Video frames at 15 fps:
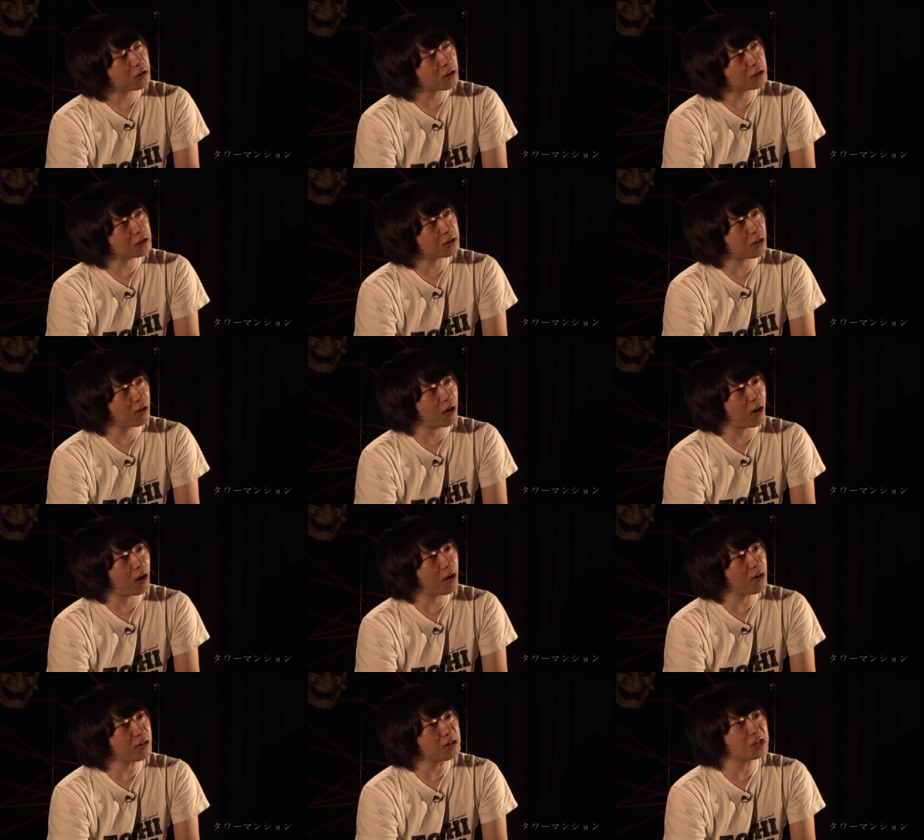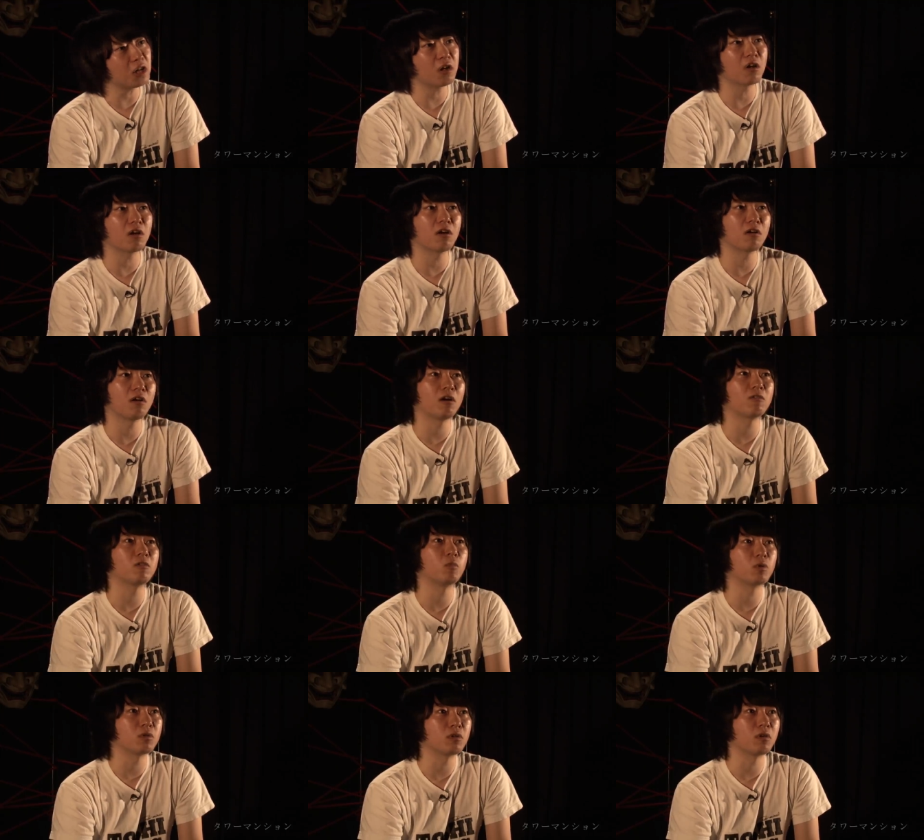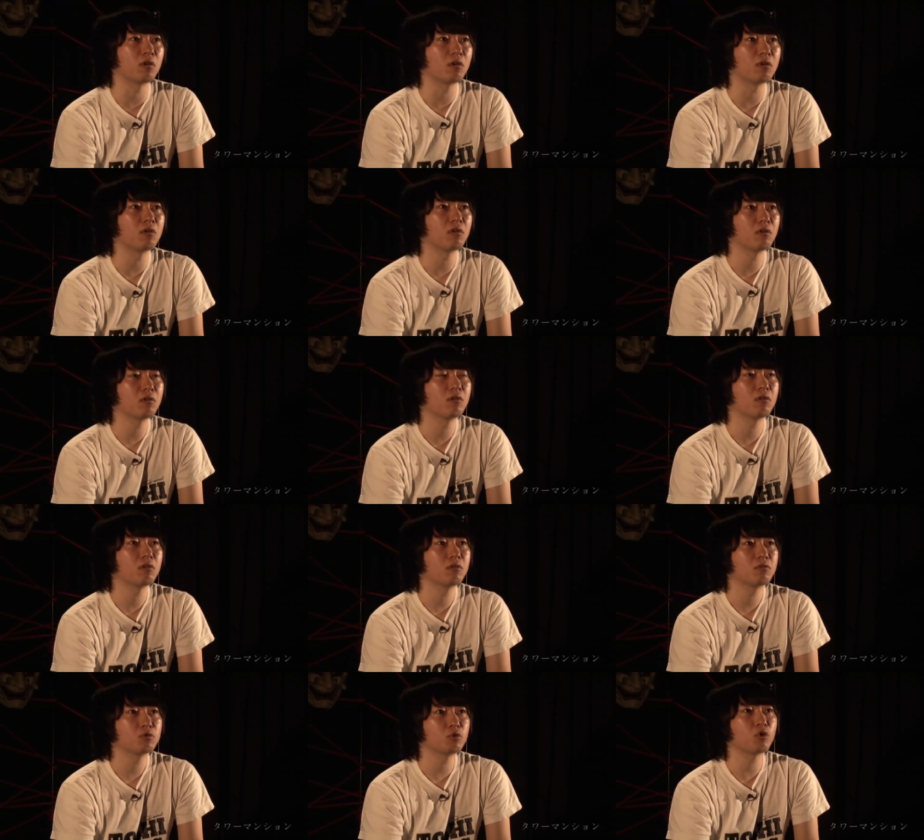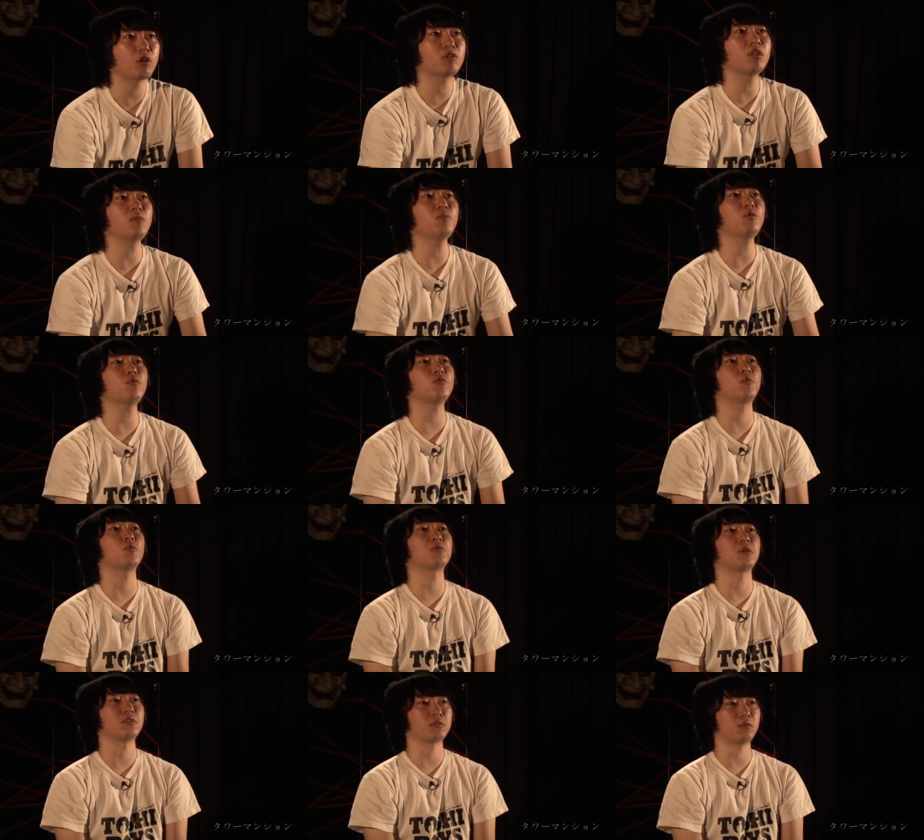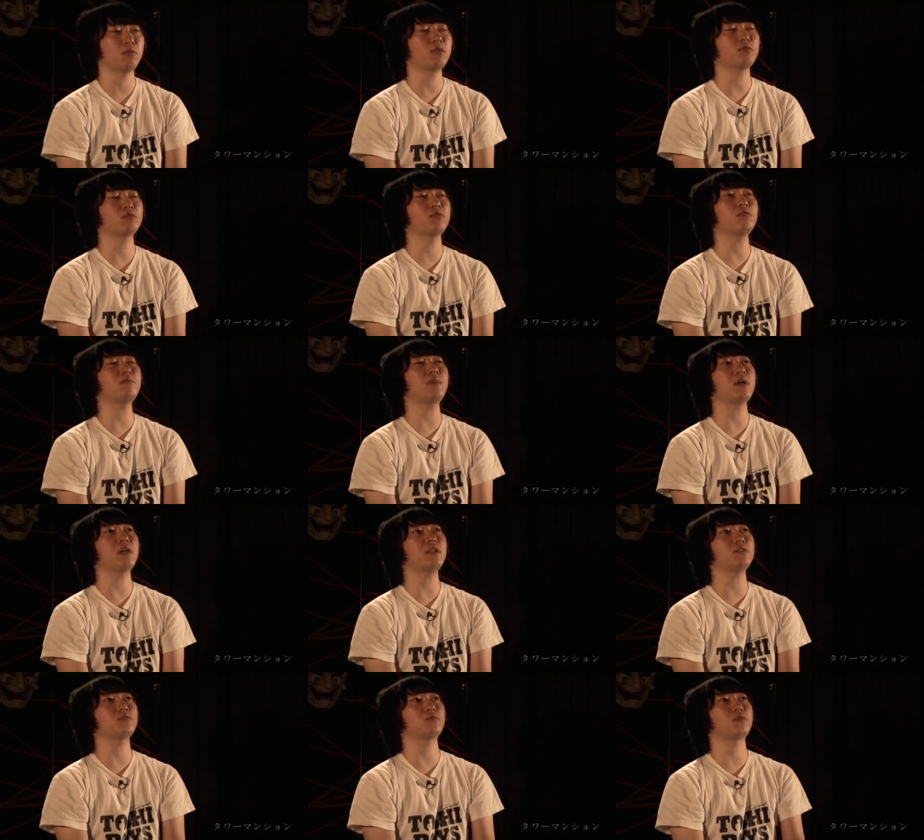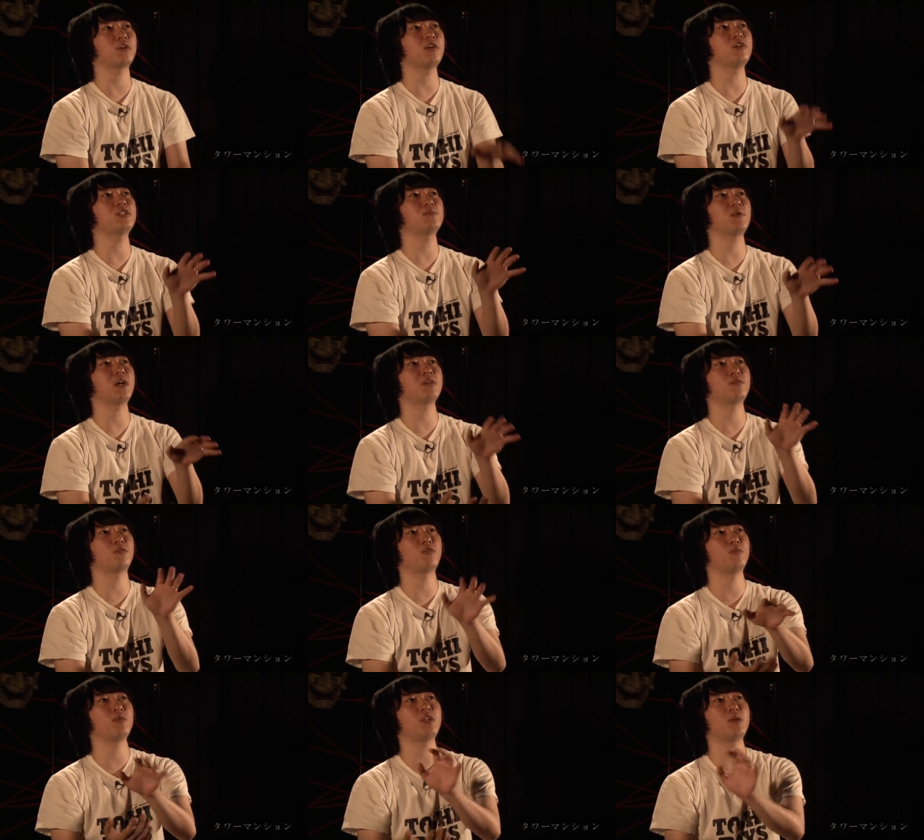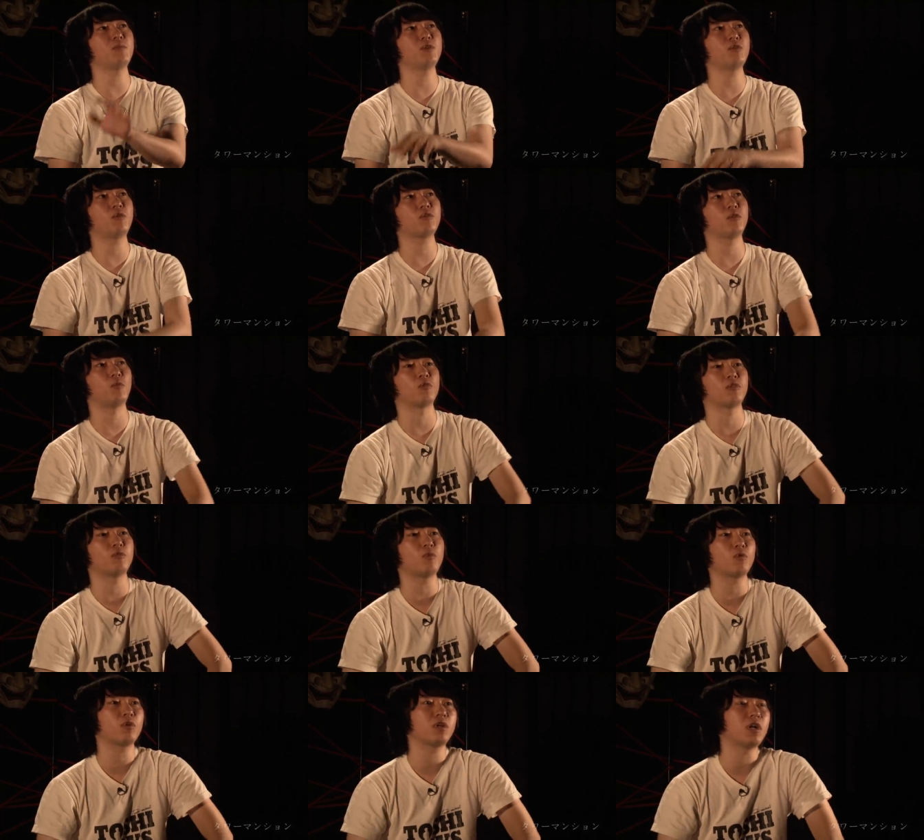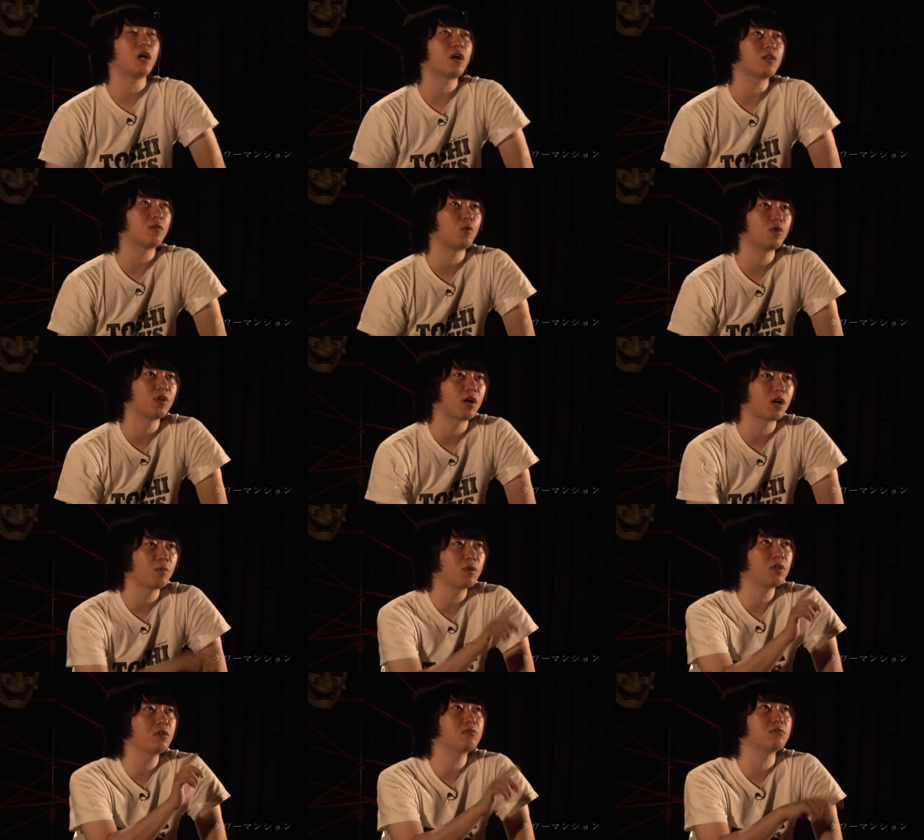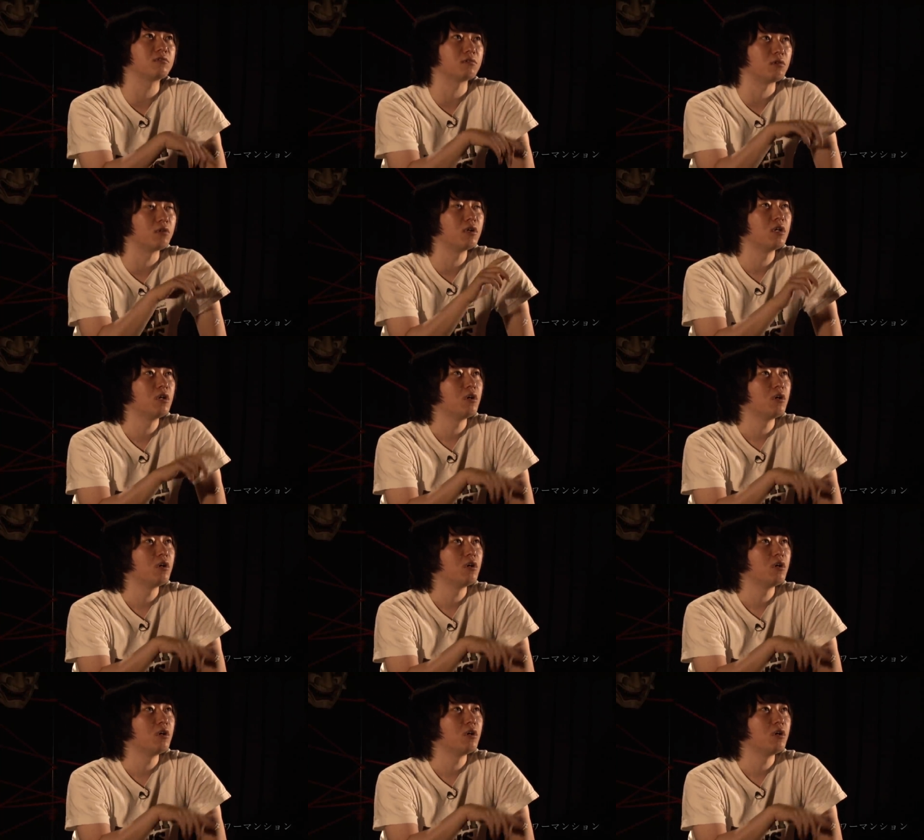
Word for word: かしたら会えんじゃないかなと思って、ちょっとやってみようと思ったんですよ。でその前にちょっと掲示板いろいろ見てみようと思って、おもろいなと思いながら見ていくんですよ。